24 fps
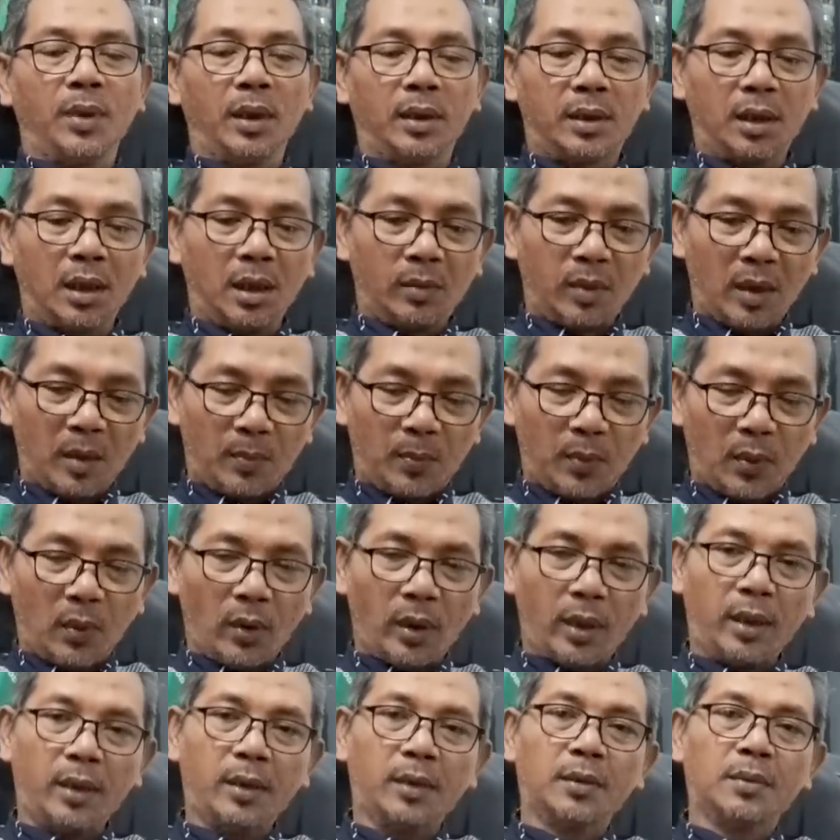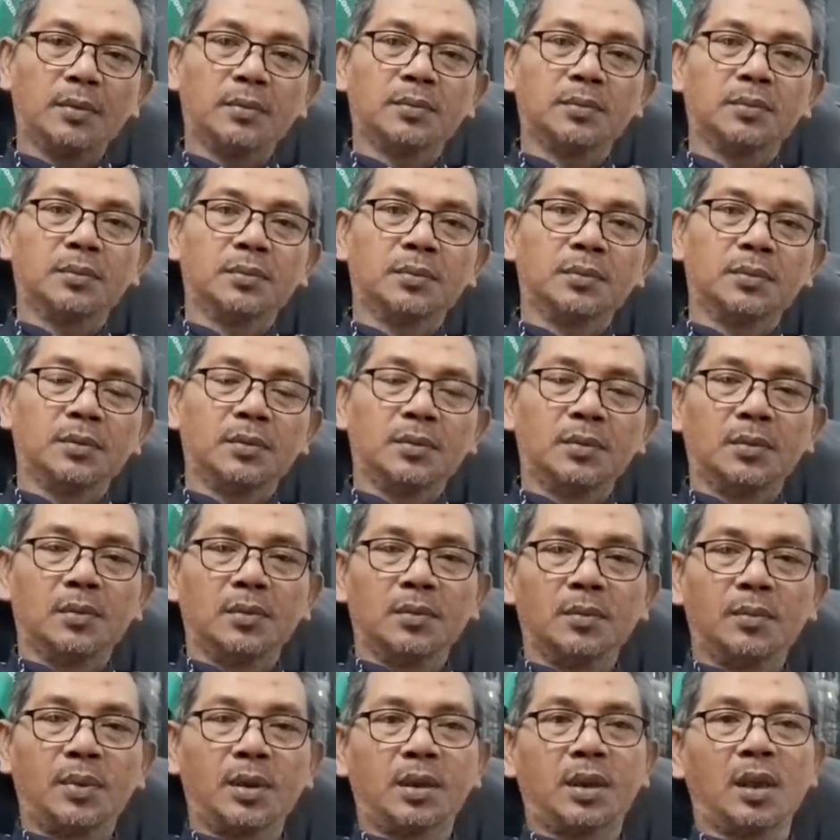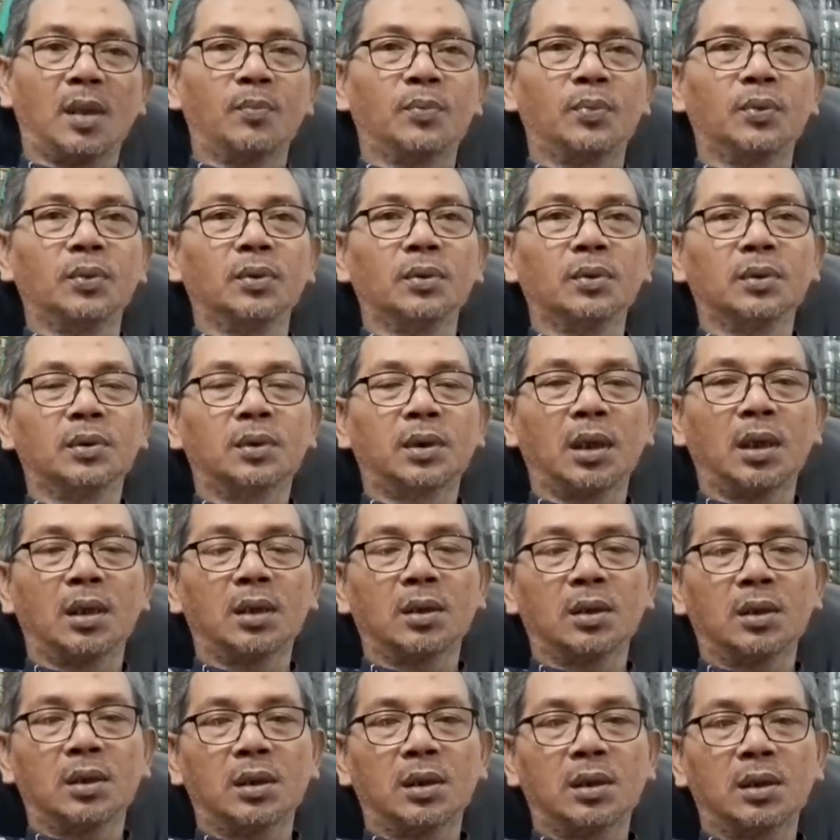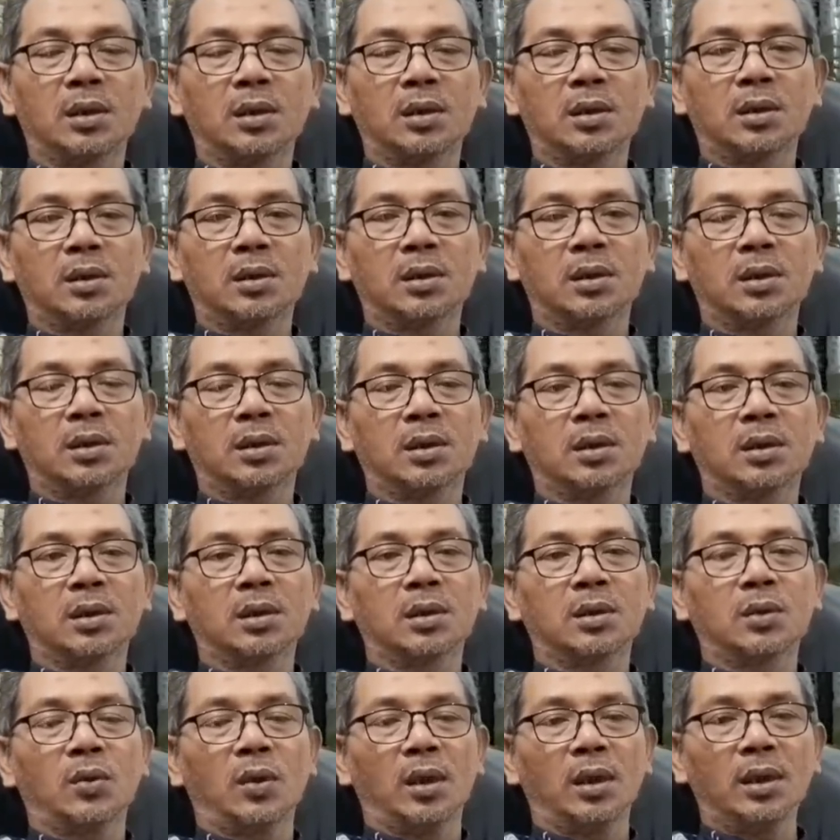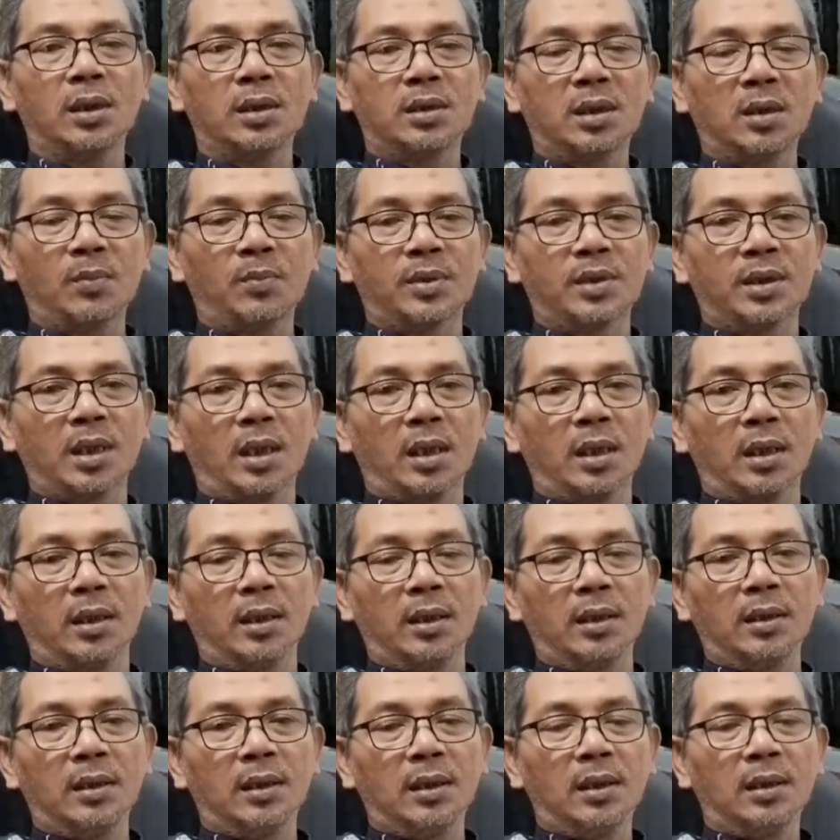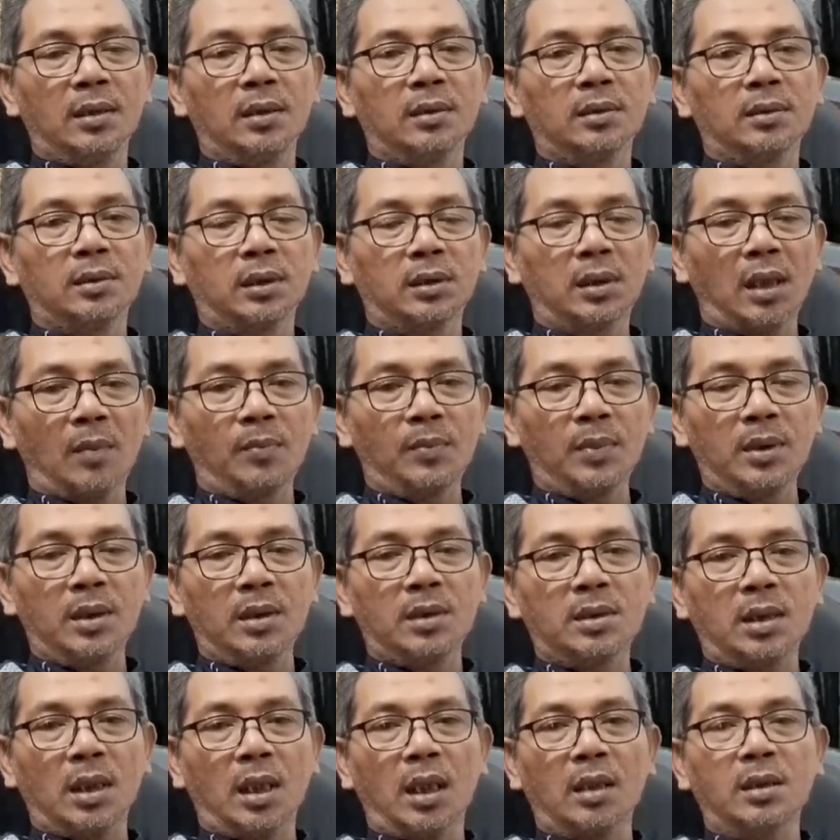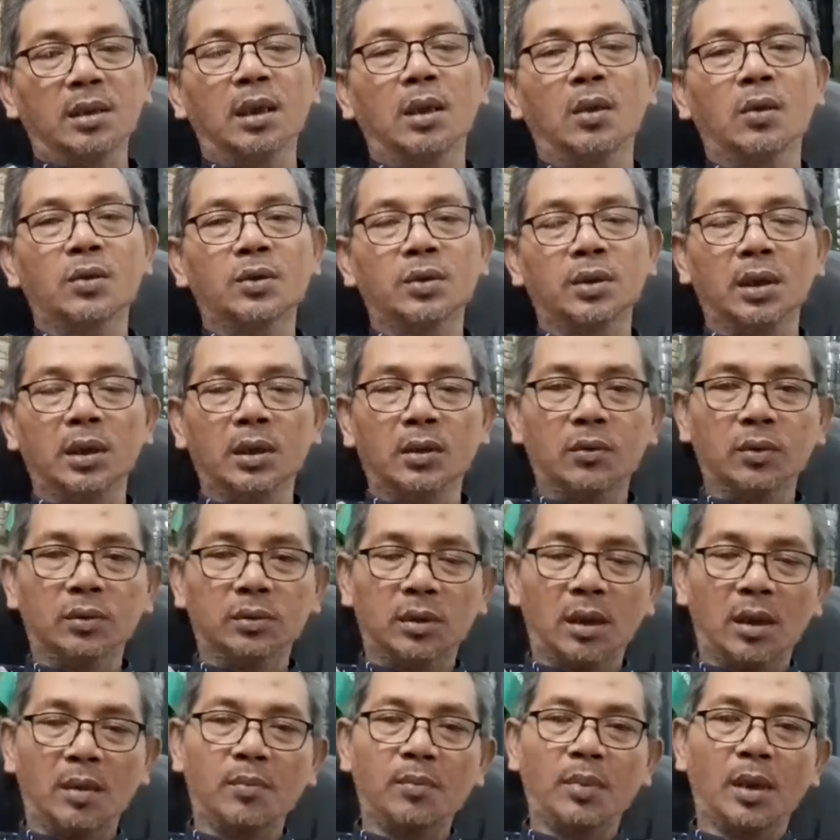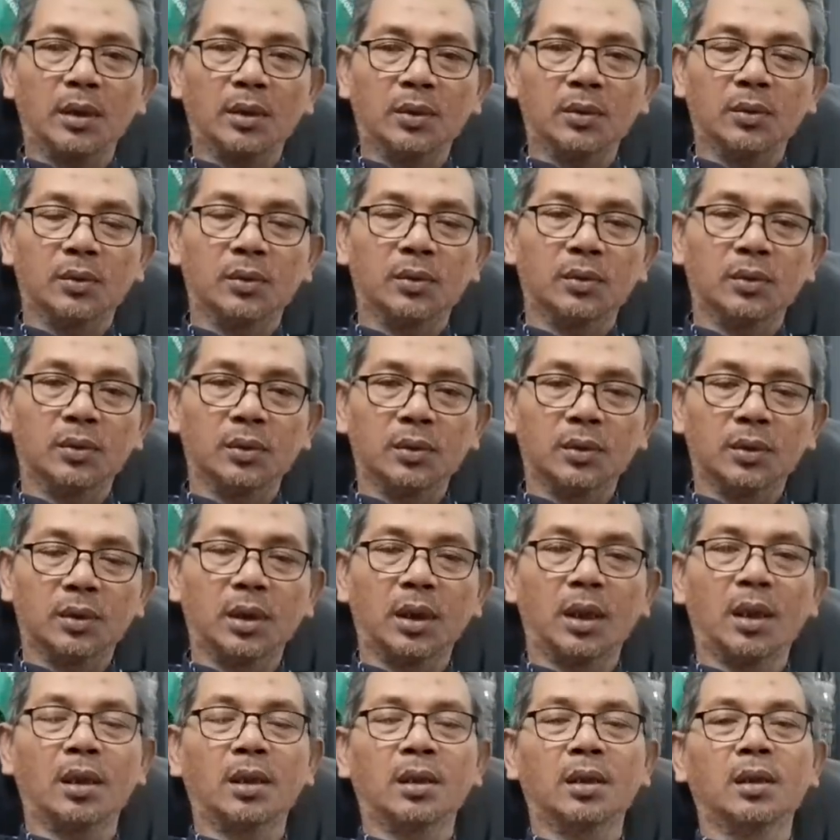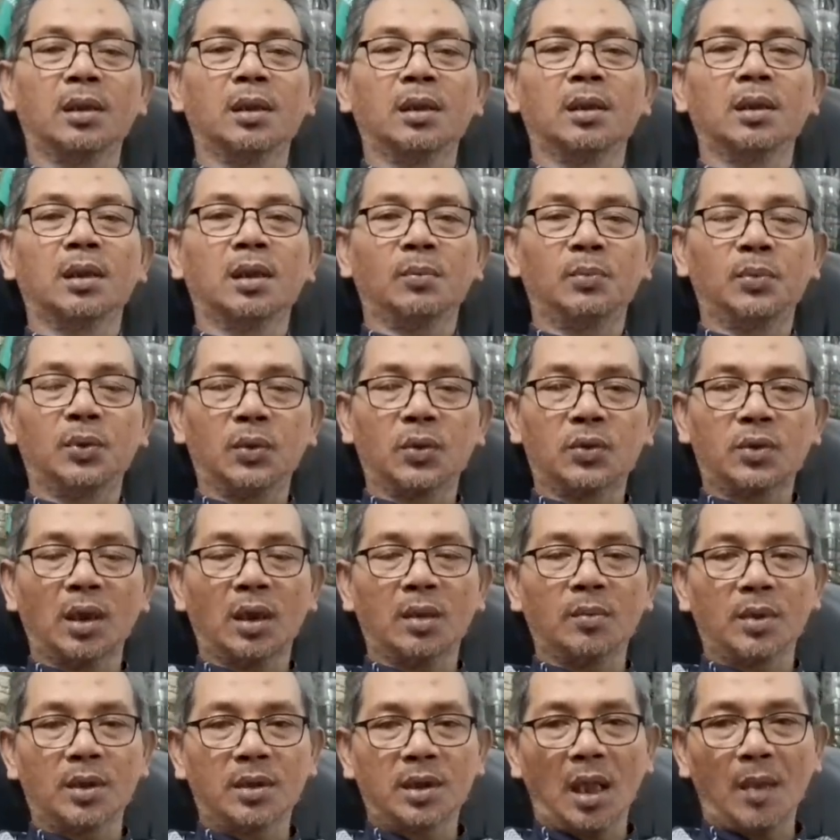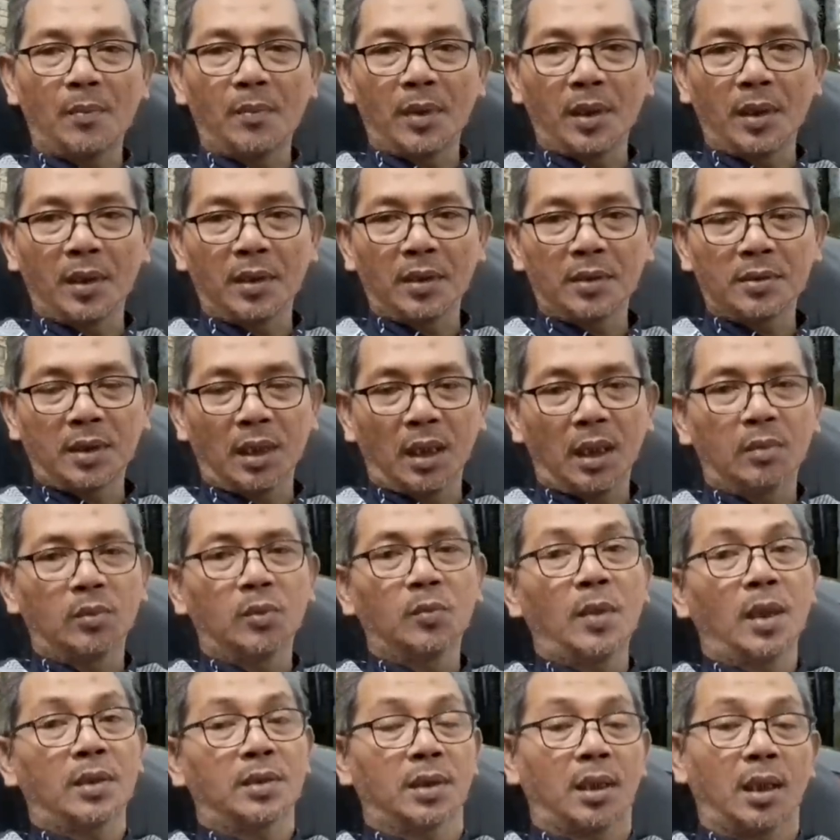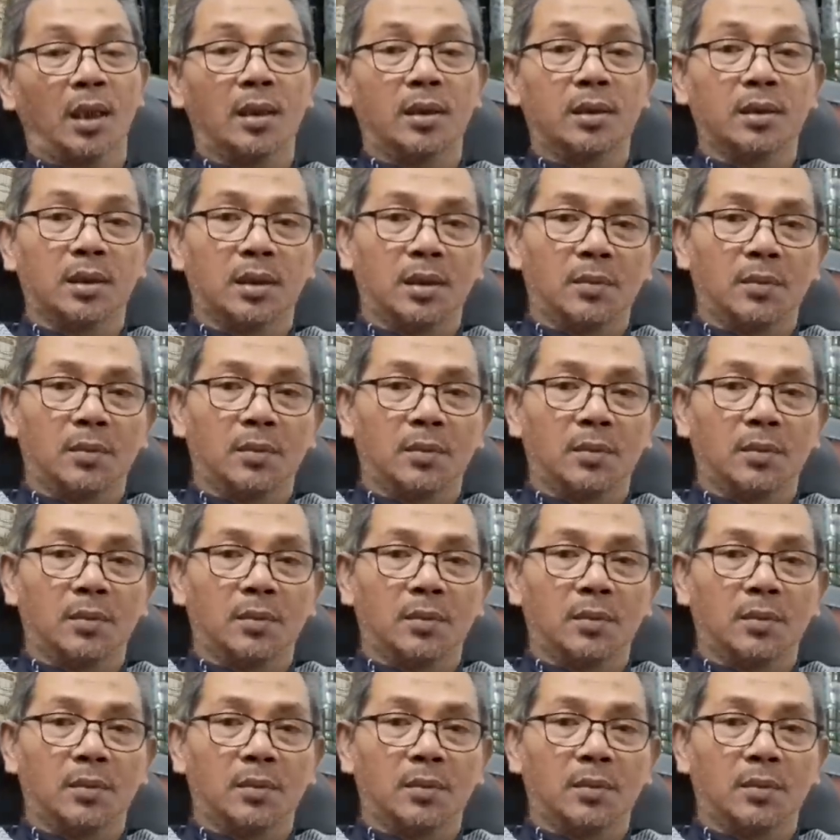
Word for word: PDIP boleh bergabung dengan koalisi besar ini tetapi syaratnya harus ikut dan patuh dengan keputusan bersama. Jangan memaksakan